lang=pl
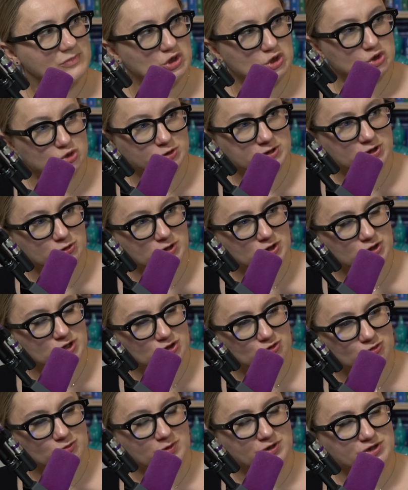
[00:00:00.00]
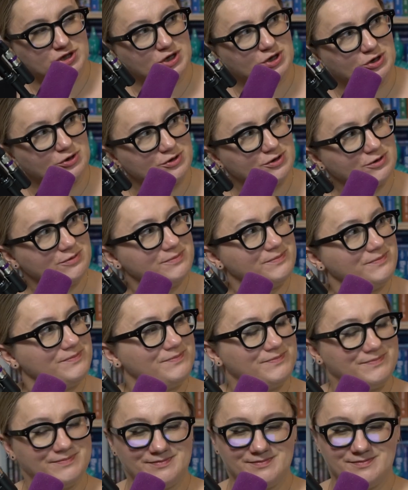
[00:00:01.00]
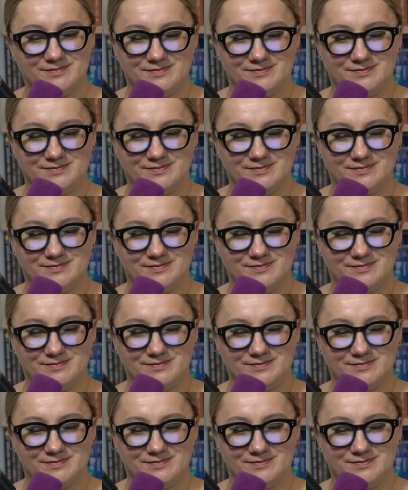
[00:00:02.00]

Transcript: co sugeruje tytuł poniekąd. Tak, co